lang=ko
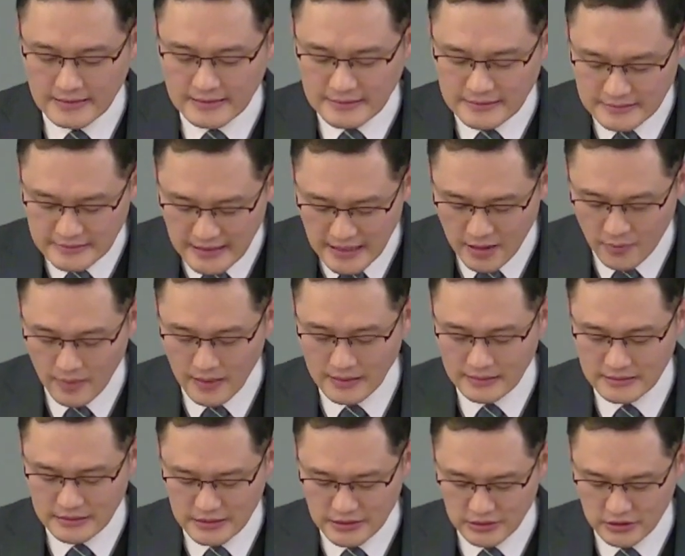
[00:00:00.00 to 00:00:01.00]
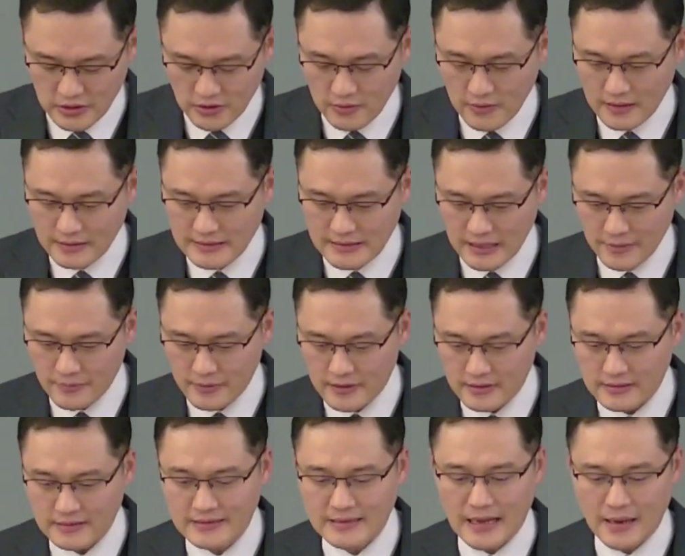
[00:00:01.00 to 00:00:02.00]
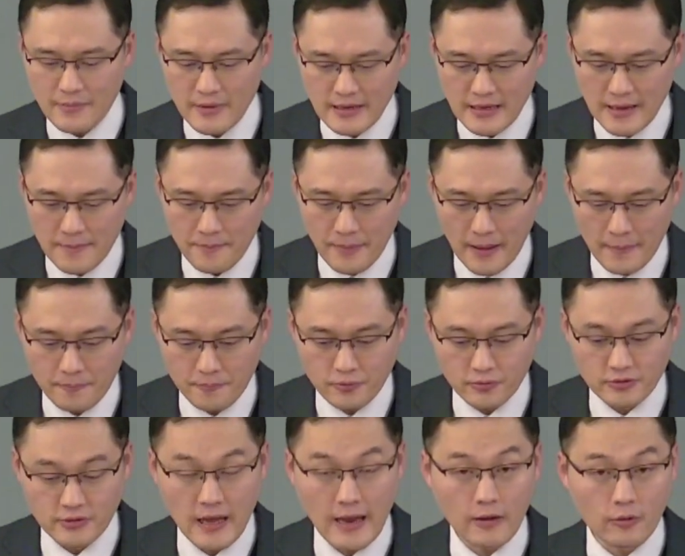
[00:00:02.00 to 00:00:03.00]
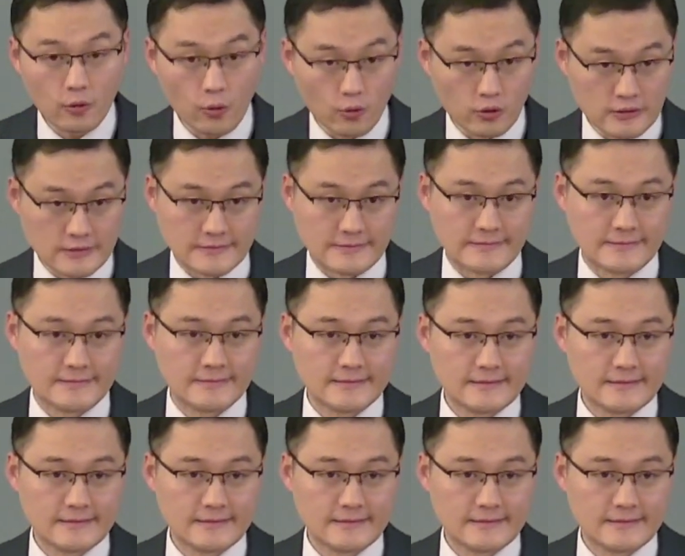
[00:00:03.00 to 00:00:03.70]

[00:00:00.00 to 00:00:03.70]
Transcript: 은혜와 친절과 자비를 남에게 베푸는 행동은